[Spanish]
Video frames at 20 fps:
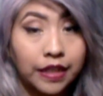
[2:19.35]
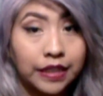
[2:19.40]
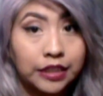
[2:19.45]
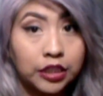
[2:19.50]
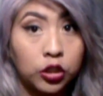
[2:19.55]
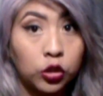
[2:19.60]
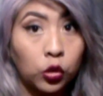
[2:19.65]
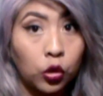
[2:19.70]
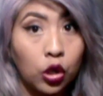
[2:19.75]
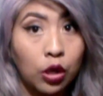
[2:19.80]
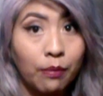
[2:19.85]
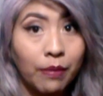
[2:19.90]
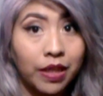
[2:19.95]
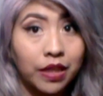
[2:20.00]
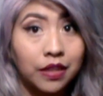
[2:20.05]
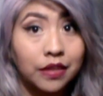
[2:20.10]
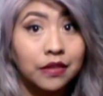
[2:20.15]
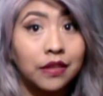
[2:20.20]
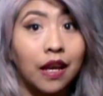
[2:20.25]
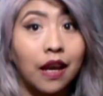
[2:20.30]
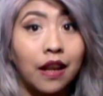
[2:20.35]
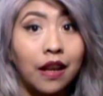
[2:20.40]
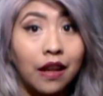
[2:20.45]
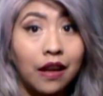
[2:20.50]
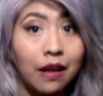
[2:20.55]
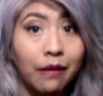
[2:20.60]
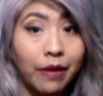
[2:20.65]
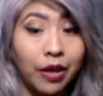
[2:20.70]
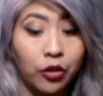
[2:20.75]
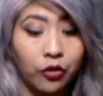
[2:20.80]
Que si tú lo metes a la
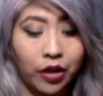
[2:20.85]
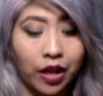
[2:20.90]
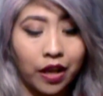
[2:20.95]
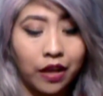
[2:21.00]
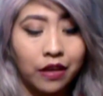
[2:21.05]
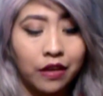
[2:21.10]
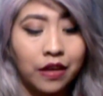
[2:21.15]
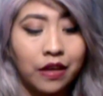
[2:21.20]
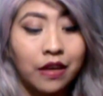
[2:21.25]
lavadora,